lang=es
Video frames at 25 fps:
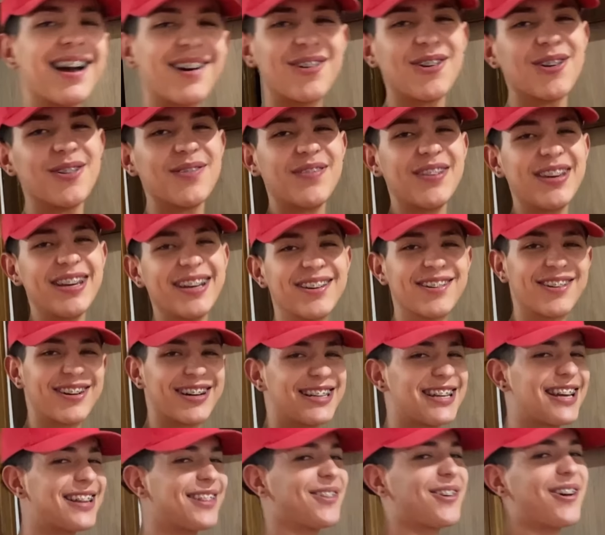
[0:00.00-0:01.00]
conmigo.
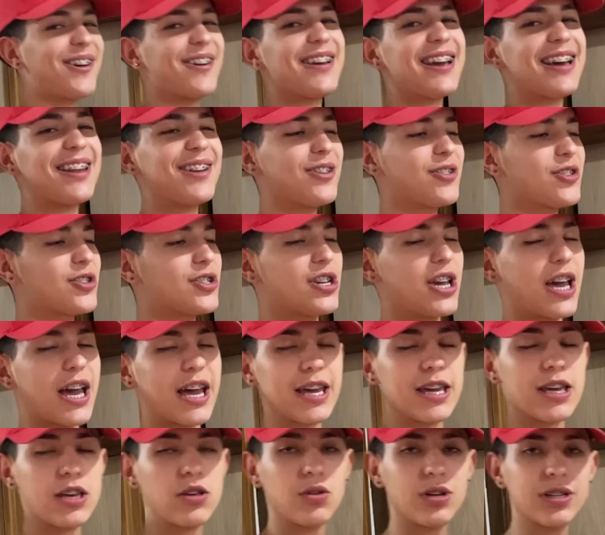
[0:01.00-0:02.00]
Ella todavía no se ha
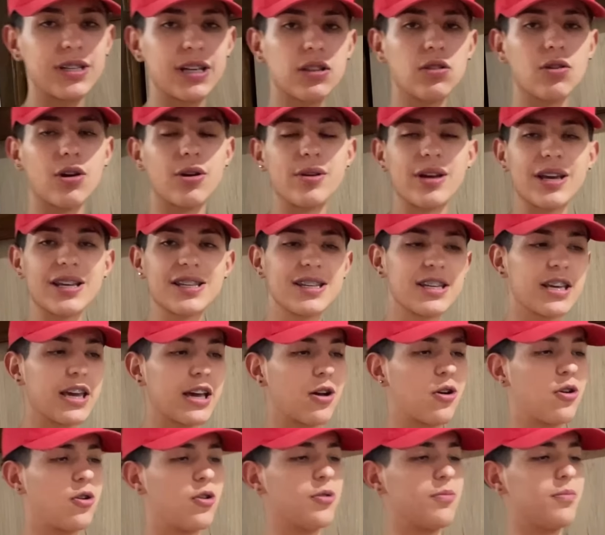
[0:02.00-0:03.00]
ido, ella todavía sigue
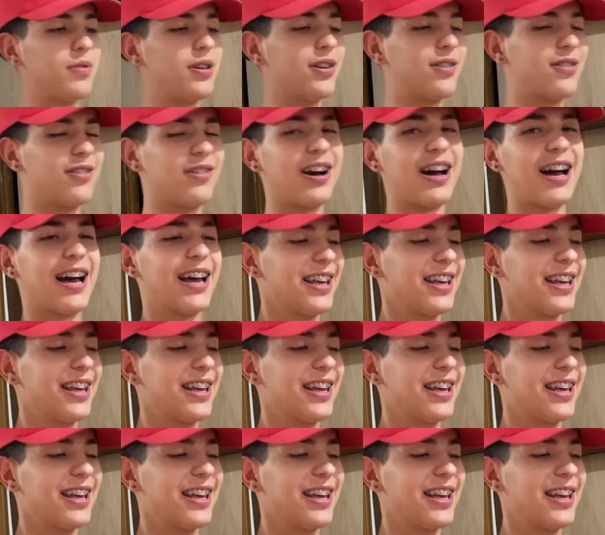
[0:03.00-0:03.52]
conmigo.